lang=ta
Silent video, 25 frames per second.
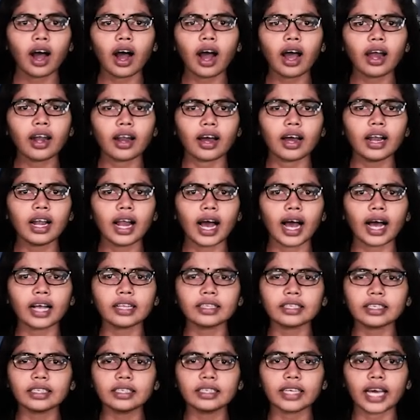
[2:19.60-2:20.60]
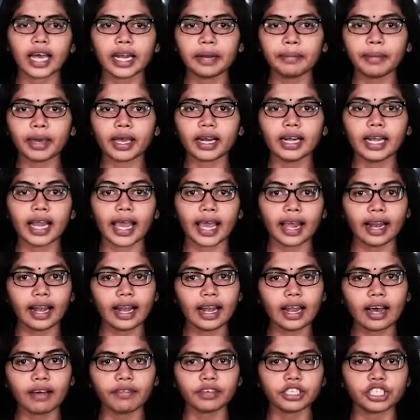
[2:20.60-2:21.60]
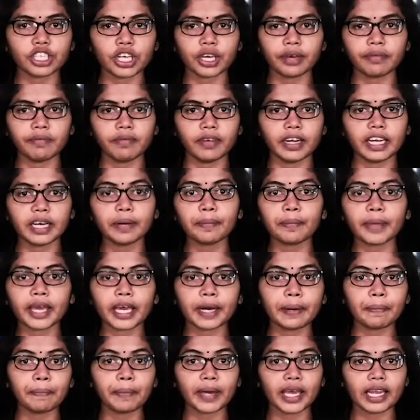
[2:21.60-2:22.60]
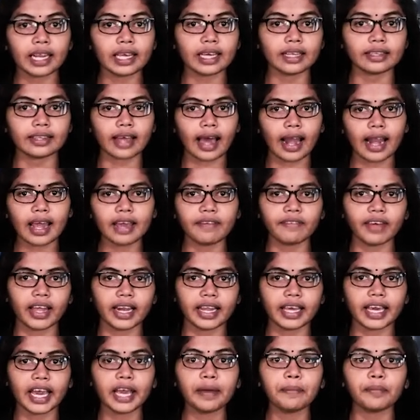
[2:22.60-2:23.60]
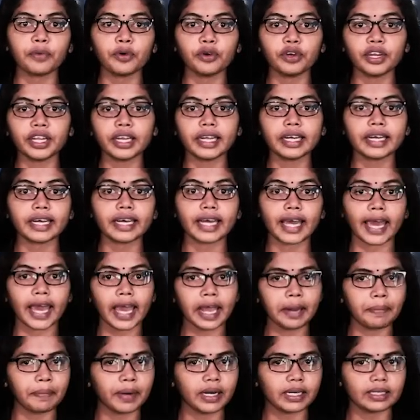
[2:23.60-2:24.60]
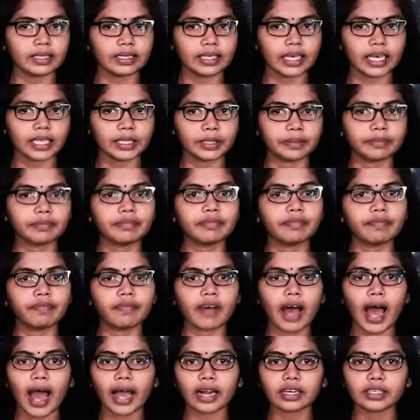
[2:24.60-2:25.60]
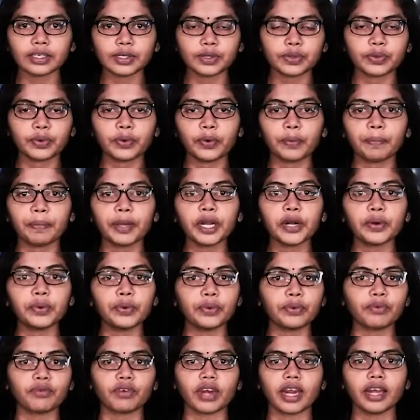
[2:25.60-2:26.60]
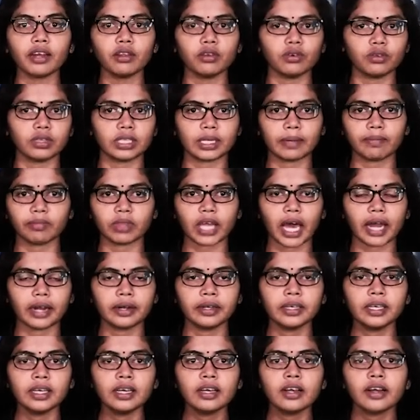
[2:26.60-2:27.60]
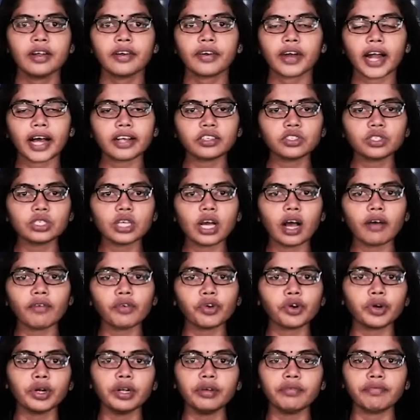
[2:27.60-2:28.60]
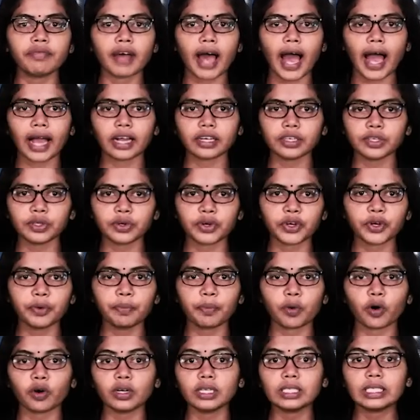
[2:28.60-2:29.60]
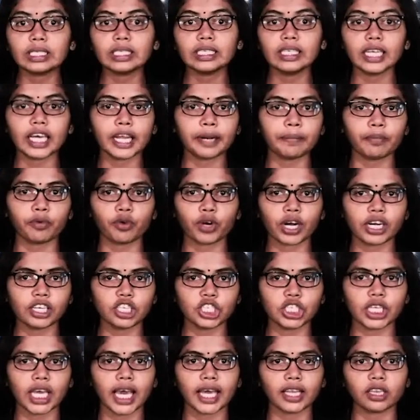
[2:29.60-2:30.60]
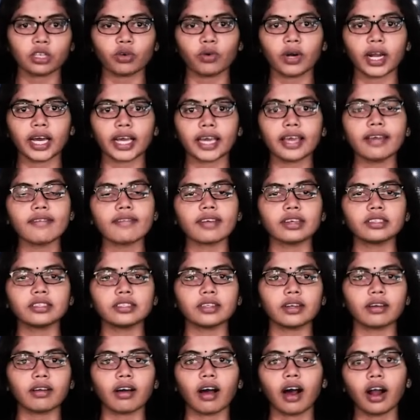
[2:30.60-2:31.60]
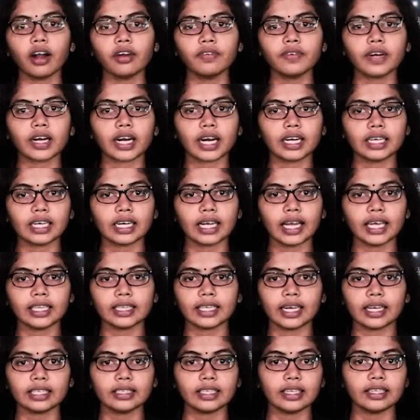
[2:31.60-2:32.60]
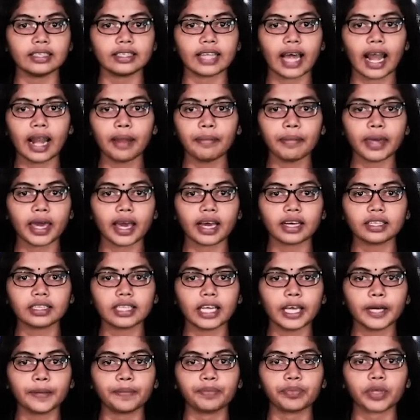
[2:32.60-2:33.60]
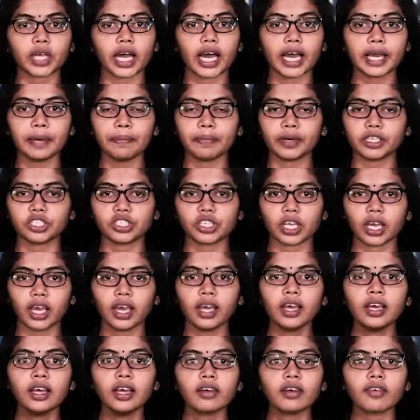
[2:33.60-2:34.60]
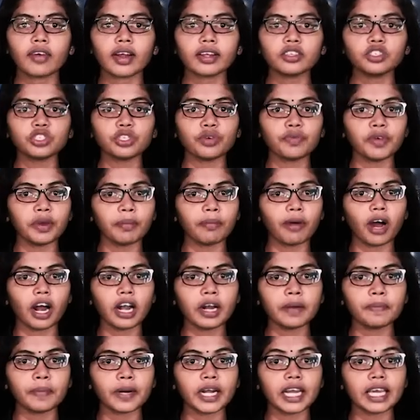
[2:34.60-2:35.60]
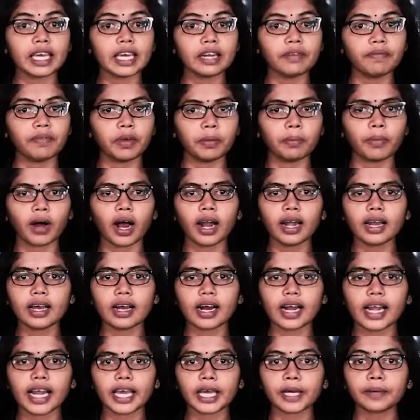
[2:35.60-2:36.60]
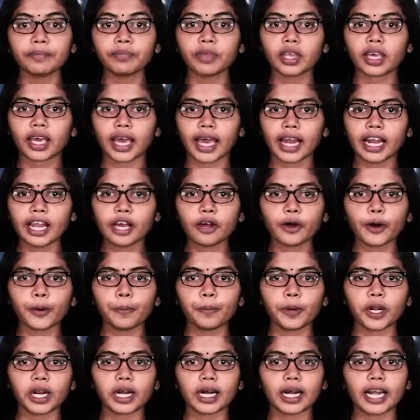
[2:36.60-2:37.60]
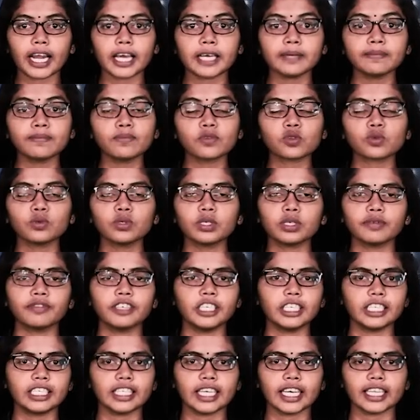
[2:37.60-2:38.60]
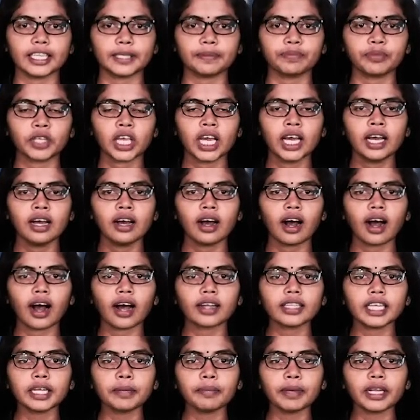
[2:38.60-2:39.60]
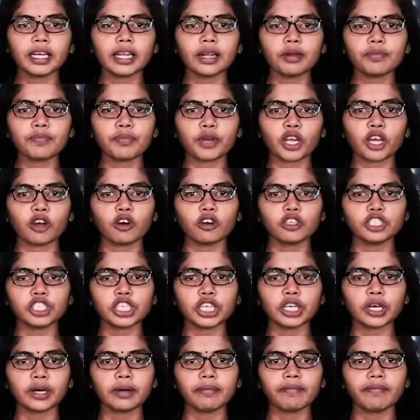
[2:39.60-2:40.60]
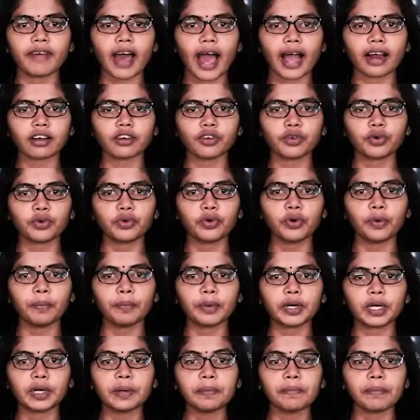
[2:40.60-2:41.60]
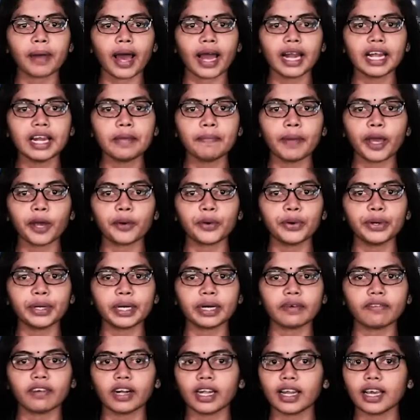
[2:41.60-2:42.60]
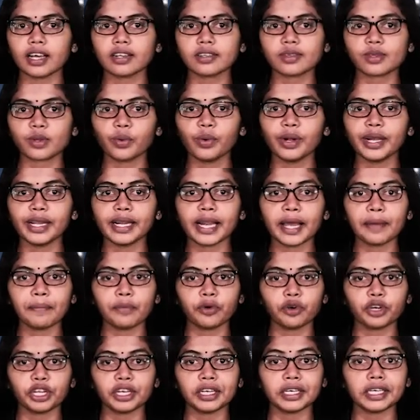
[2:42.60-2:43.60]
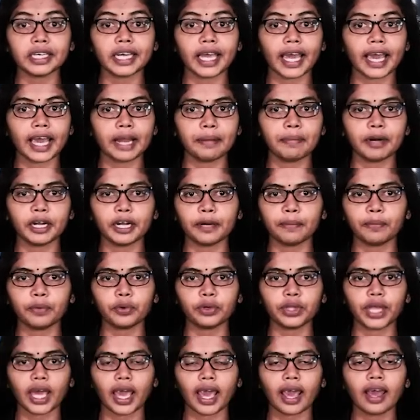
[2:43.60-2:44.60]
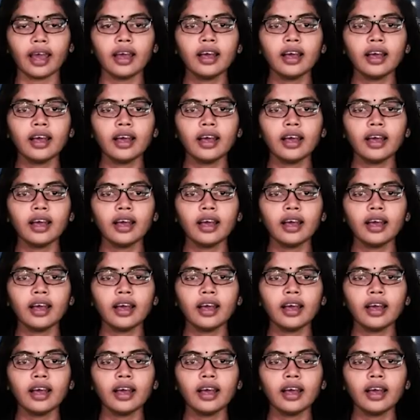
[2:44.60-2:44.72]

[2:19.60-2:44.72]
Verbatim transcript: ஆனால் அந்த நன்மைகள் எல்லாவற்றையும் விட மிகப்பெரிய தலைவலியை புட்டினுக்கு ஏற்படுத்தியதும் வேக்னர் குரூப்பின் உக்ரைன் யுத்தம் தான் ரஷ்யாவுக்குள் வேக்னர் குரூப் ஒரு திடீர் புரட்சியை தொடங்கி ரஷ்ய ராணுவ கட்டளை தளத்தின் தலைமையகத்தையும் கைப்பற்றி ரஷ்ய விமானப்படையின் விமானங்களையும் ஹெலிகாப்டர்களையும் சுட்டு வீழ்த்தியது அதன் பின்னரும் பிரிகோஜினுக்கும் வேக்னர் குரூப்புக்கும் மன்னிப்பை கொடுக்க வேண்டிய சூழ்நிலை புட்டினுக்கு ஏற்பட்ட போதே